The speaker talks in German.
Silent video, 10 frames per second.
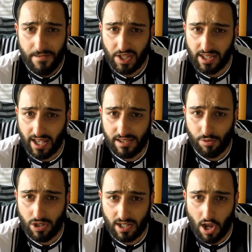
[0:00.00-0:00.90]
Denn das
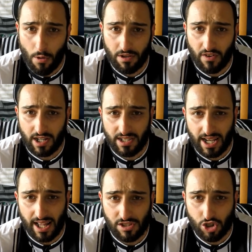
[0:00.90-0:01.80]
würde, glaube ich, wirklich
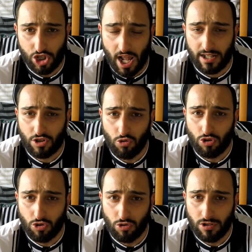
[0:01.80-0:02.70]
der ganzen Stadt
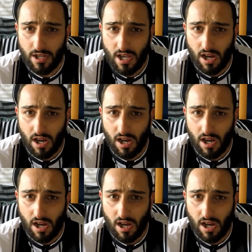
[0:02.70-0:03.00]
gut tun.